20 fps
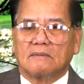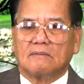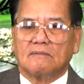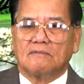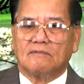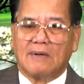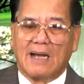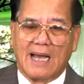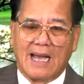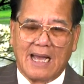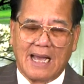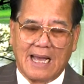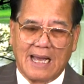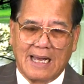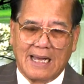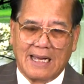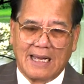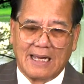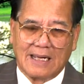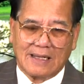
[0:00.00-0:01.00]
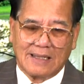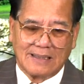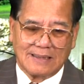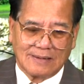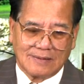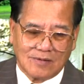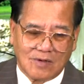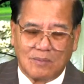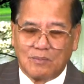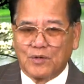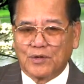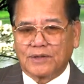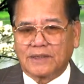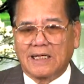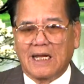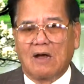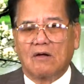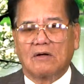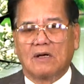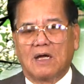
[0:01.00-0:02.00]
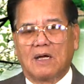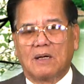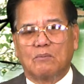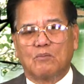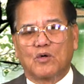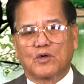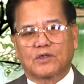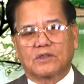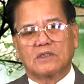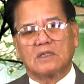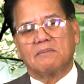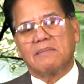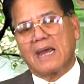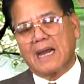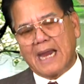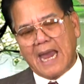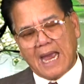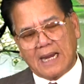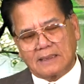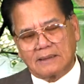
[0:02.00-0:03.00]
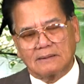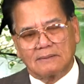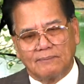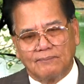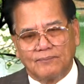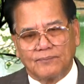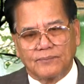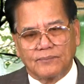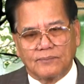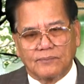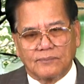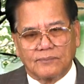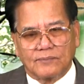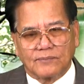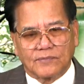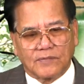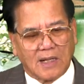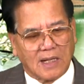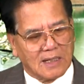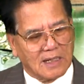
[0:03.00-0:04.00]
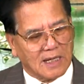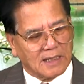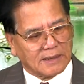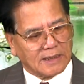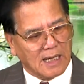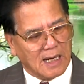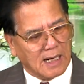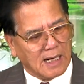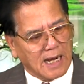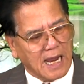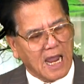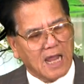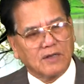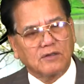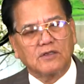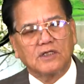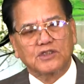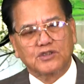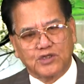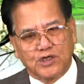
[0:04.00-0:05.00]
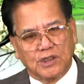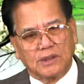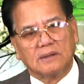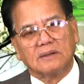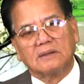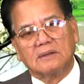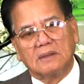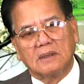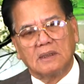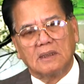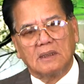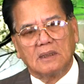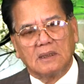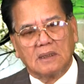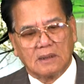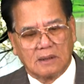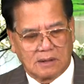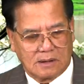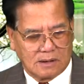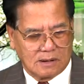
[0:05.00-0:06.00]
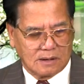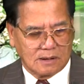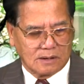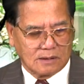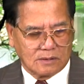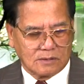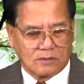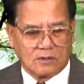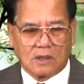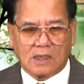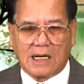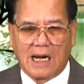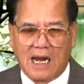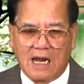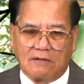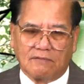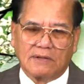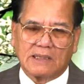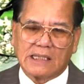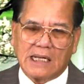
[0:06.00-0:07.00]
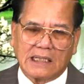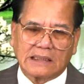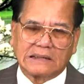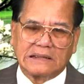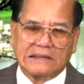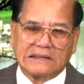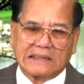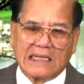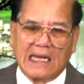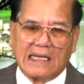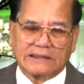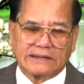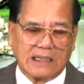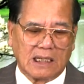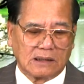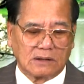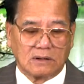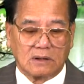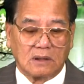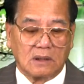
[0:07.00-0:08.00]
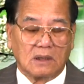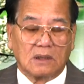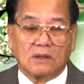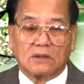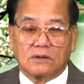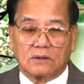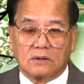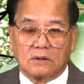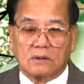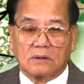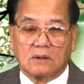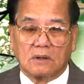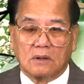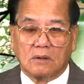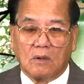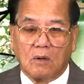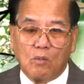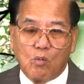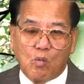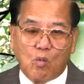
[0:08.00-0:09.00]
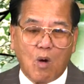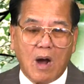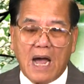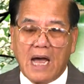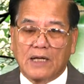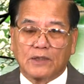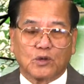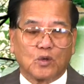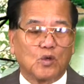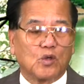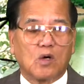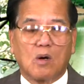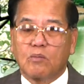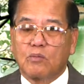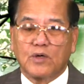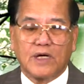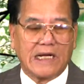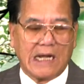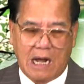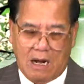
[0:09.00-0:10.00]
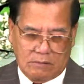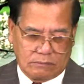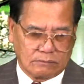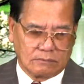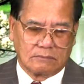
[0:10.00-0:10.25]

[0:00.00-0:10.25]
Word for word: Và có một, theo lời một đứa bé khác tên là thằng Henderson, nó kể với các ký giả rằng hôm qua tôi không đi học